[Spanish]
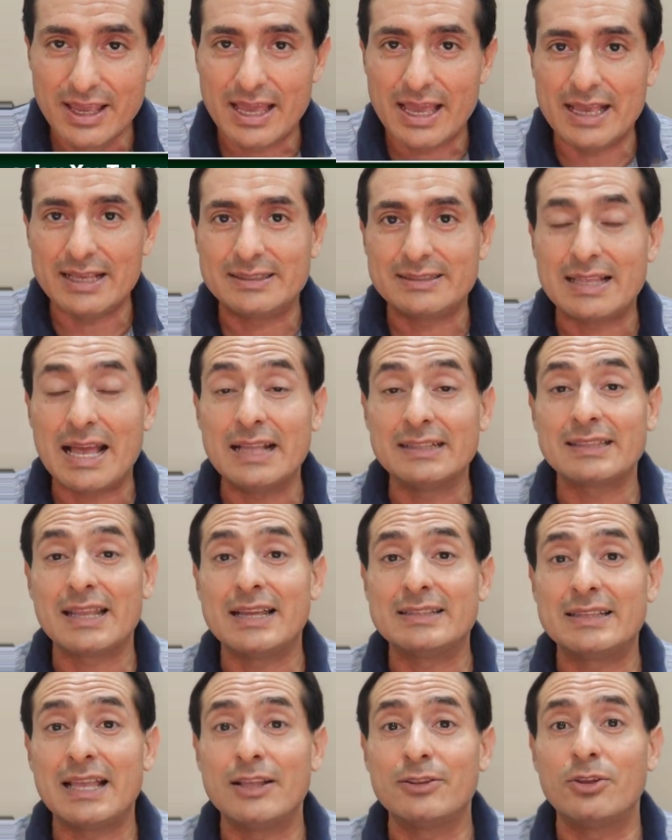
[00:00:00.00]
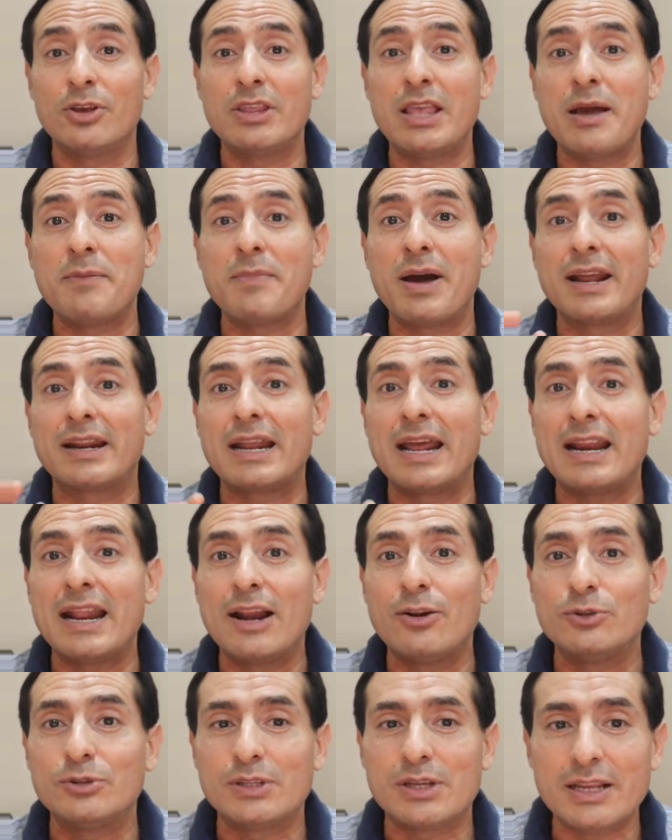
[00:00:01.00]
Están tratando de amarrar a
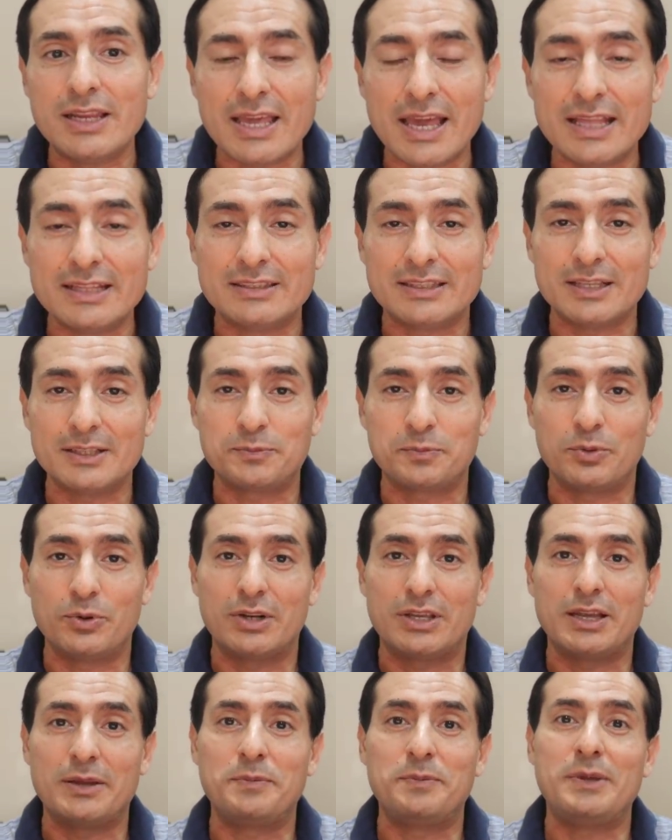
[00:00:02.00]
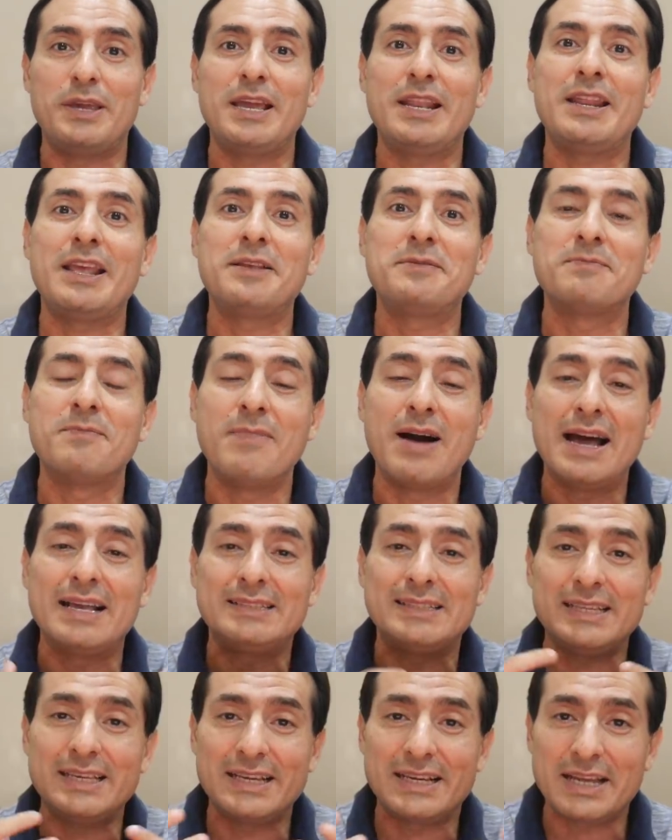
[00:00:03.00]
los clientes porque vienen
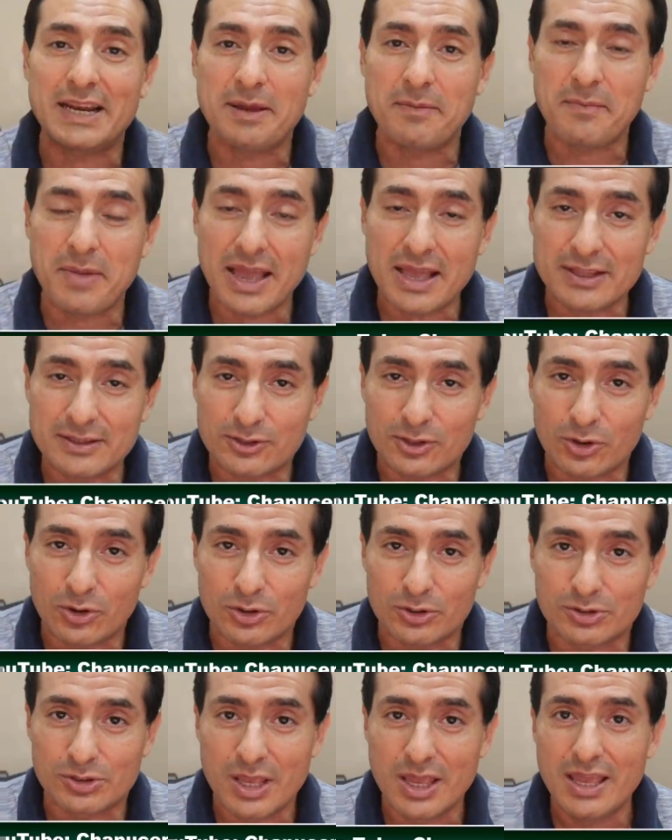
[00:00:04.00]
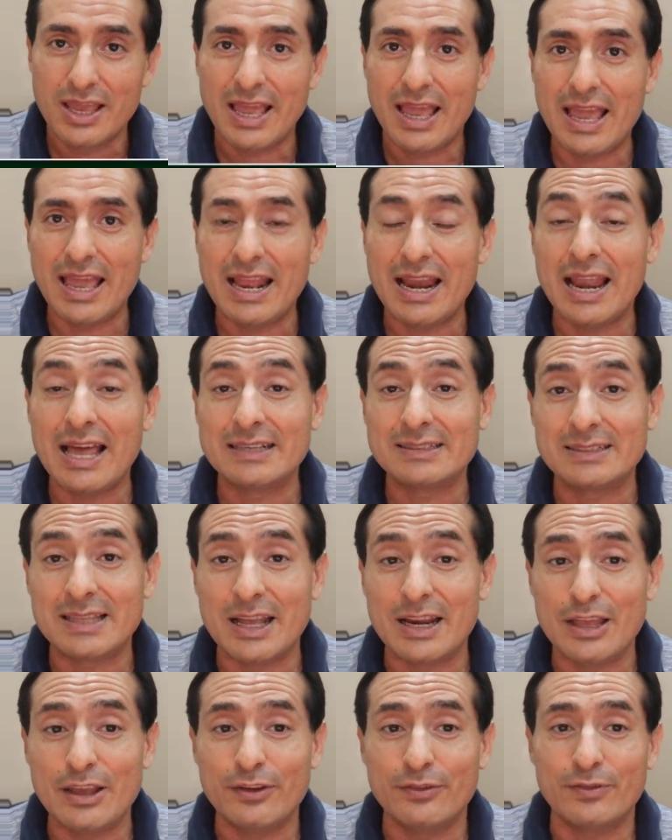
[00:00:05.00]
más incrementos en las
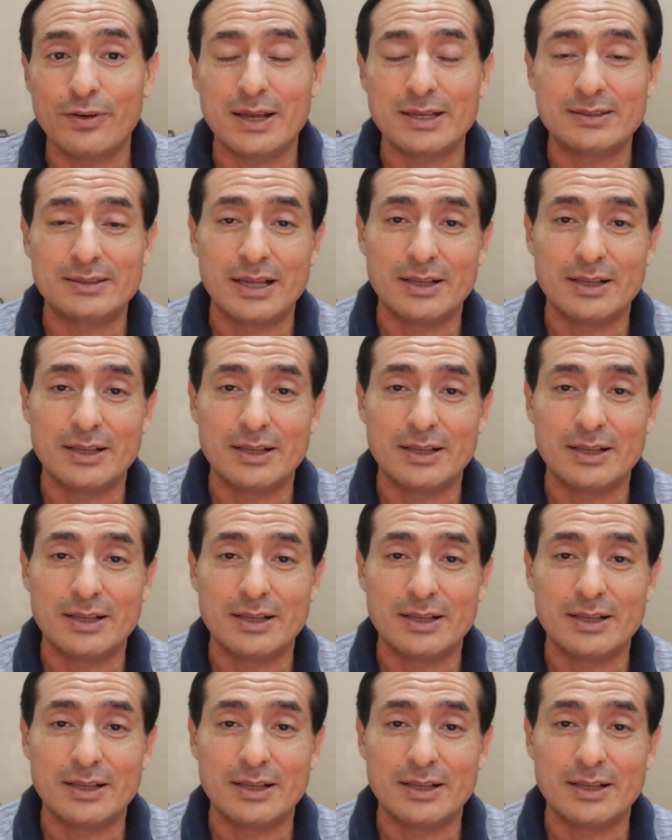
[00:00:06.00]
tarifas,